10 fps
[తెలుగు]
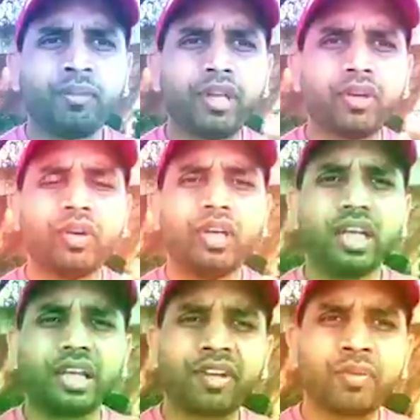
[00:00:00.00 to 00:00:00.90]
మీరు
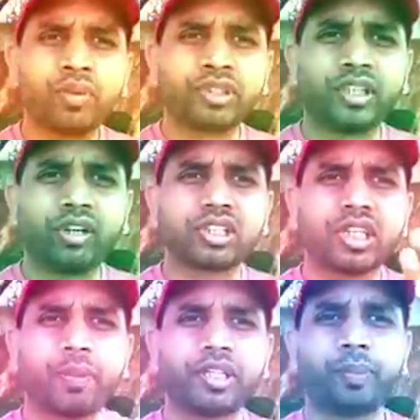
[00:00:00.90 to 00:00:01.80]
ఇరవై మూడు సీట్లు
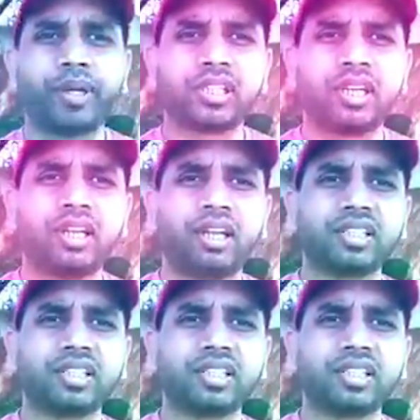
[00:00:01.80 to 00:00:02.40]
వచ్చిన ప్రతిపక్షాన్ని